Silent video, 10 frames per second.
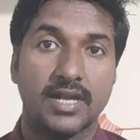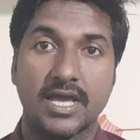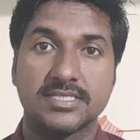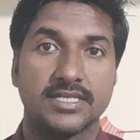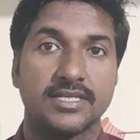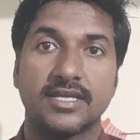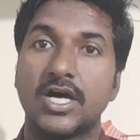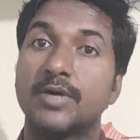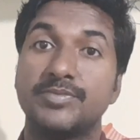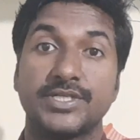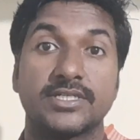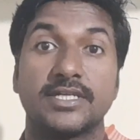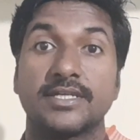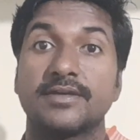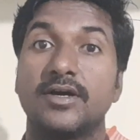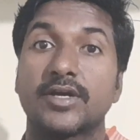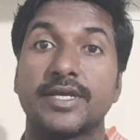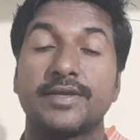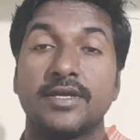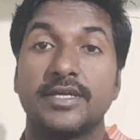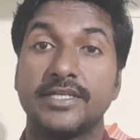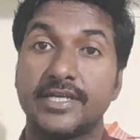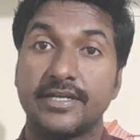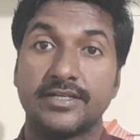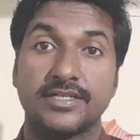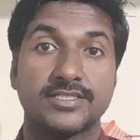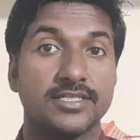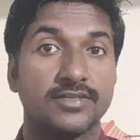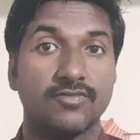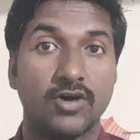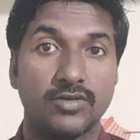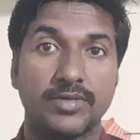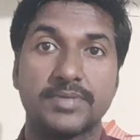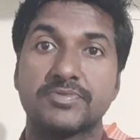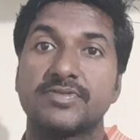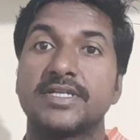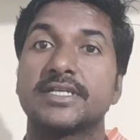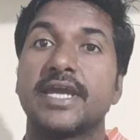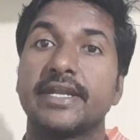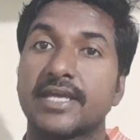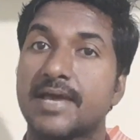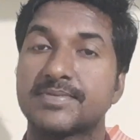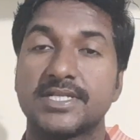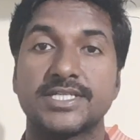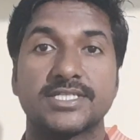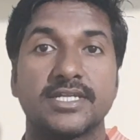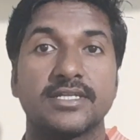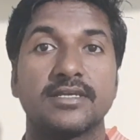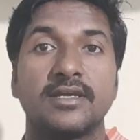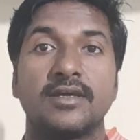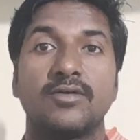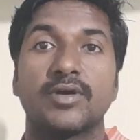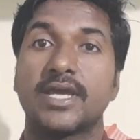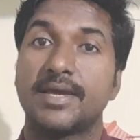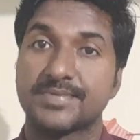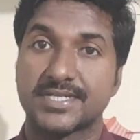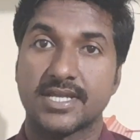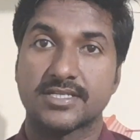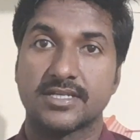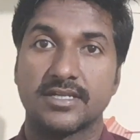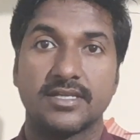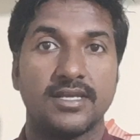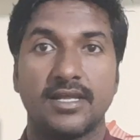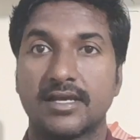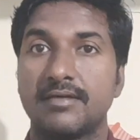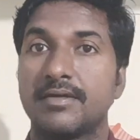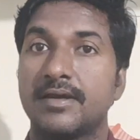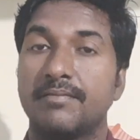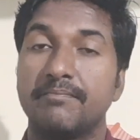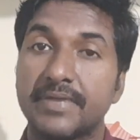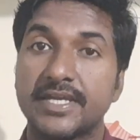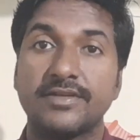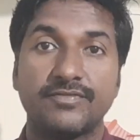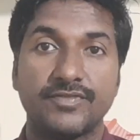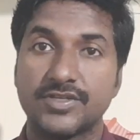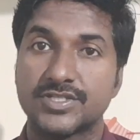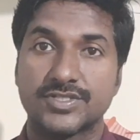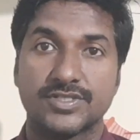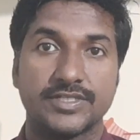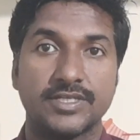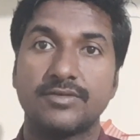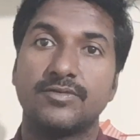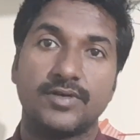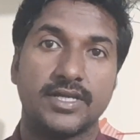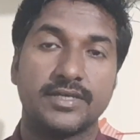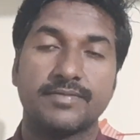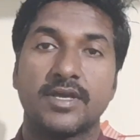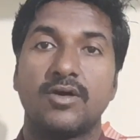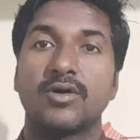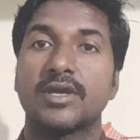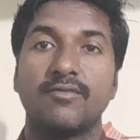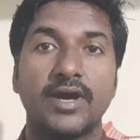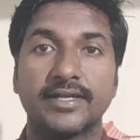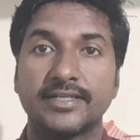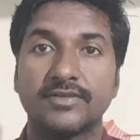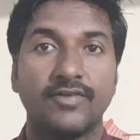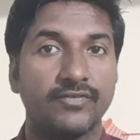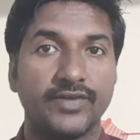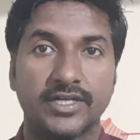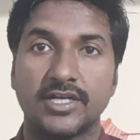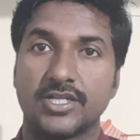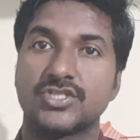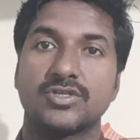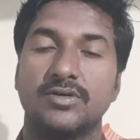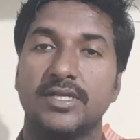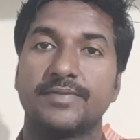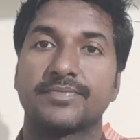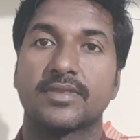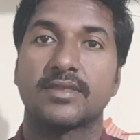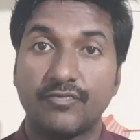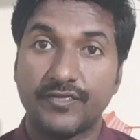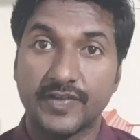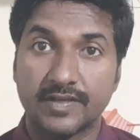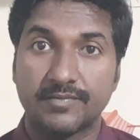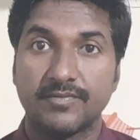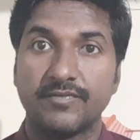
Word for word: క్లాస్ అని ఆబ్జెక్ట్ అని ఓకే ఇన్హెరిటెన్స్ అని పాలిమార్ఫిజం అని ఎన్క్యాప్సులేషన్ అని ఓకే అబ్స్ట్రాక్షన్ అని ఇలాగా మెయిన్ ఫీచర్స్ అయితే ఉన్నాయి ఓకే వాటిని అయితే పర్ఫెక్ట్గా నేర్చుకోవాలి వి